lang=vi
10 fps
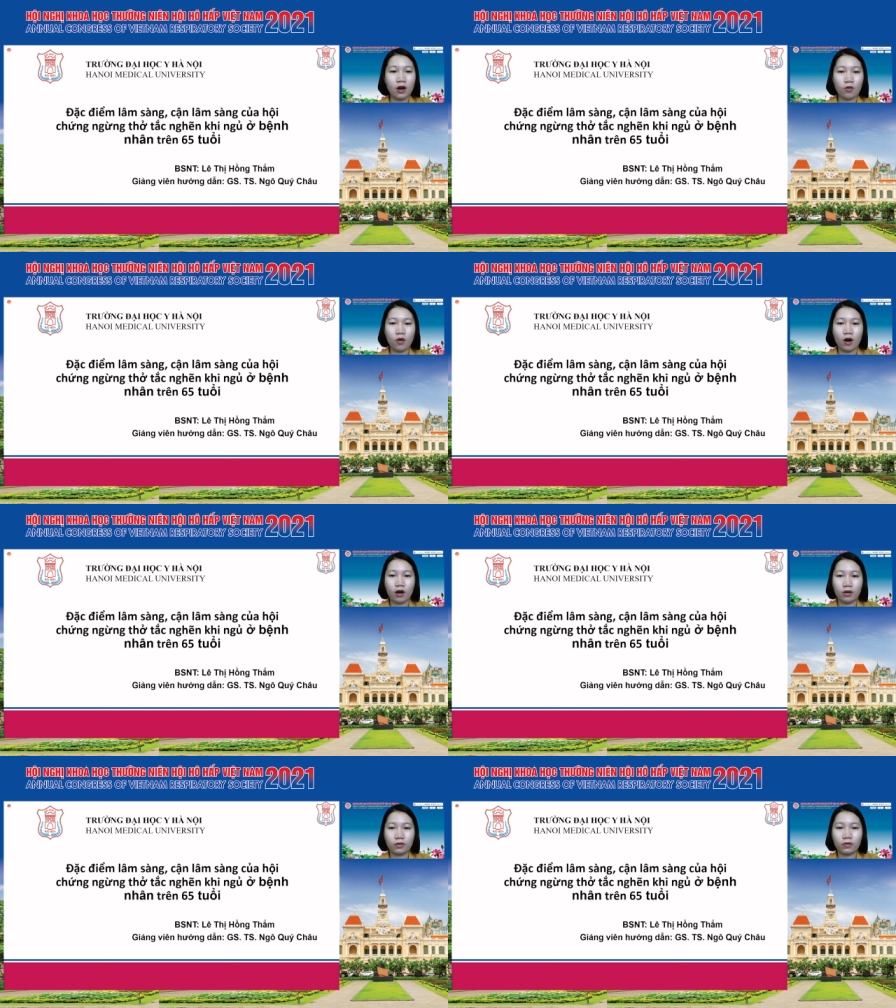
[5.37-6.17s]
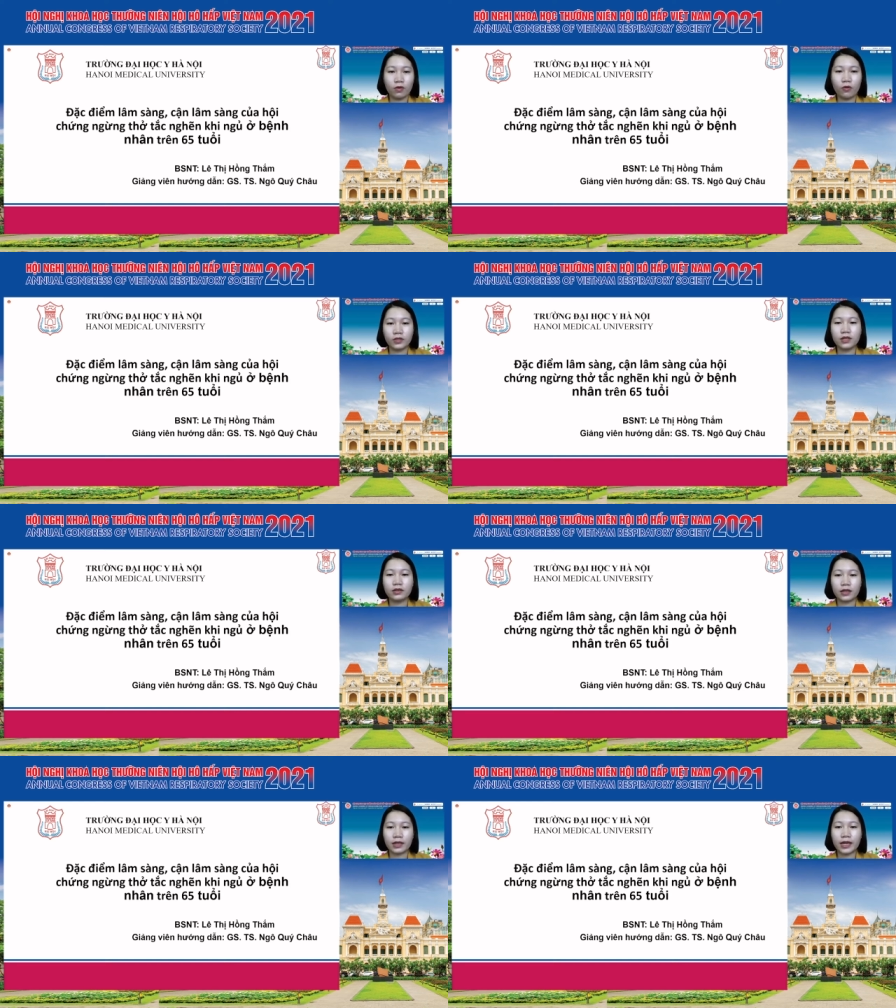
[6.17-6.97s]
của ờ, hội chứng ngừng
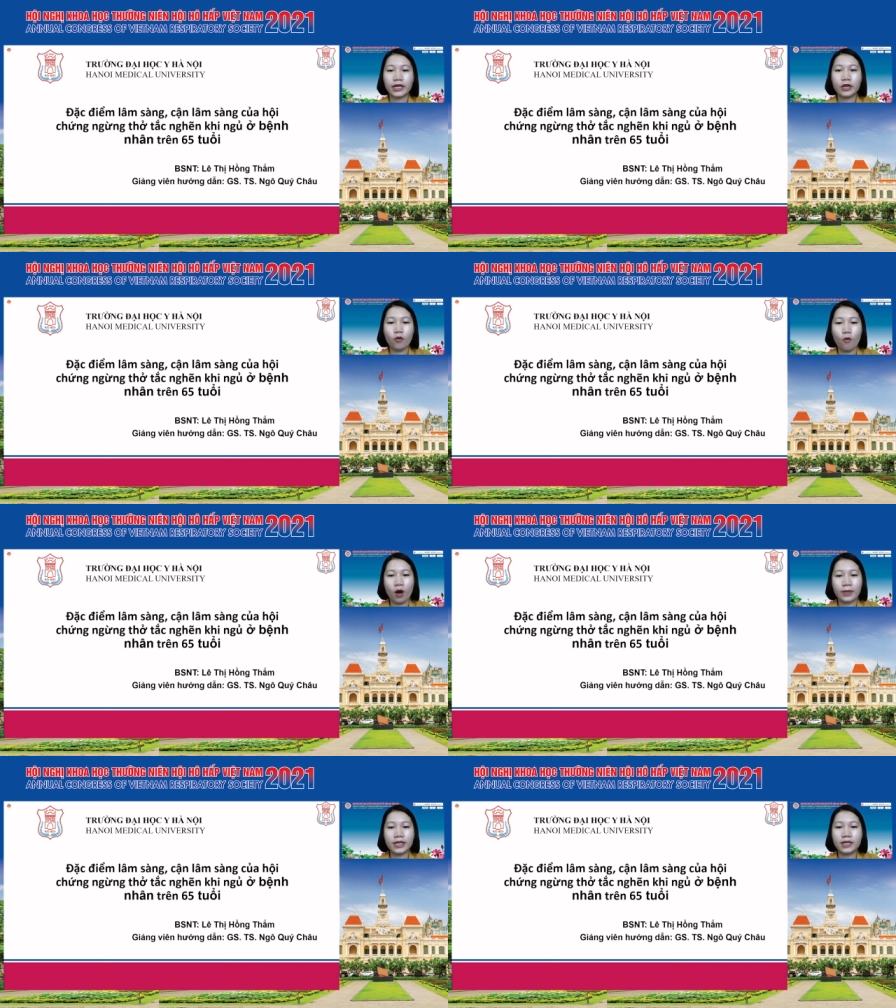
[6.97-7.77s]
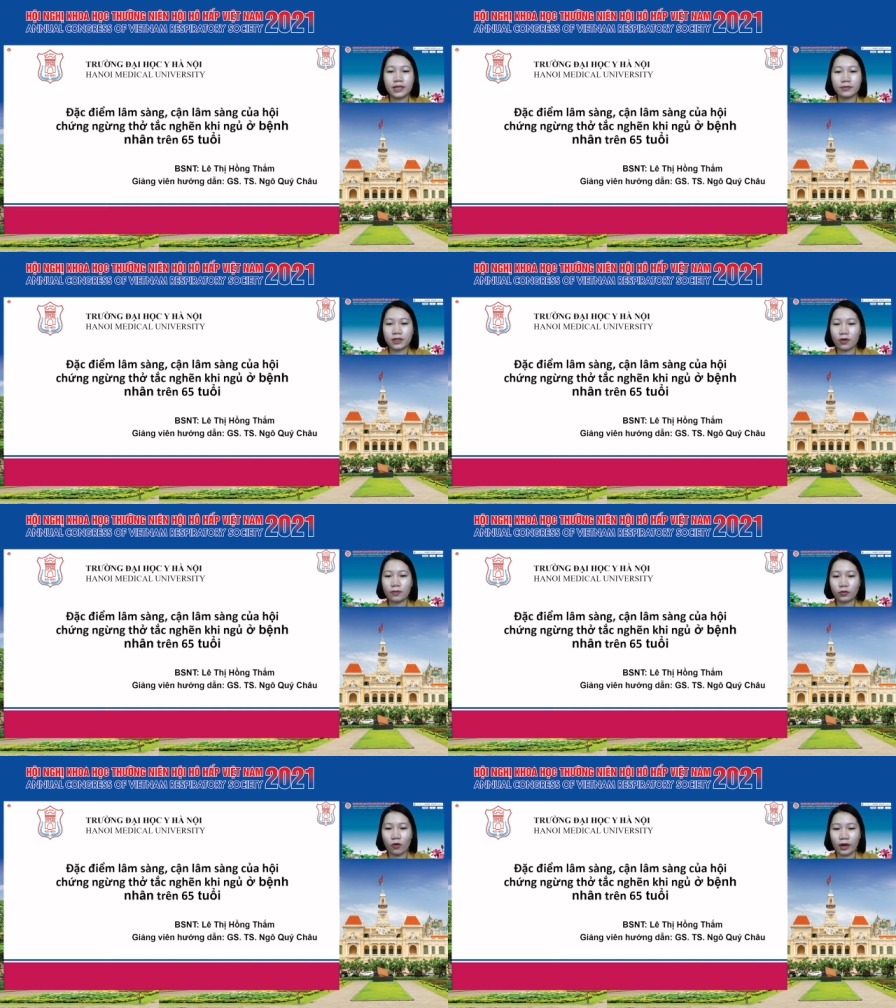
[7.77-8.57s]
thở tắc nghẽn khi ngủ ở bệnh nhân trên
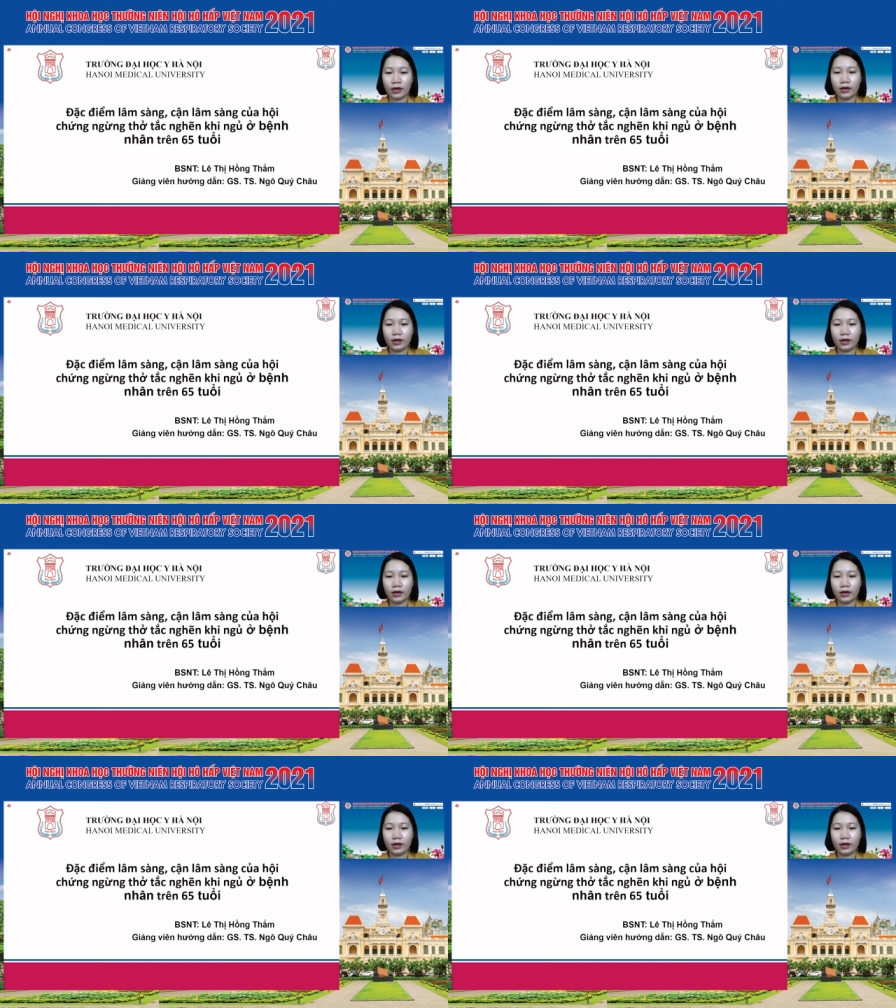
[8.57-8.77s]
65 tuổi.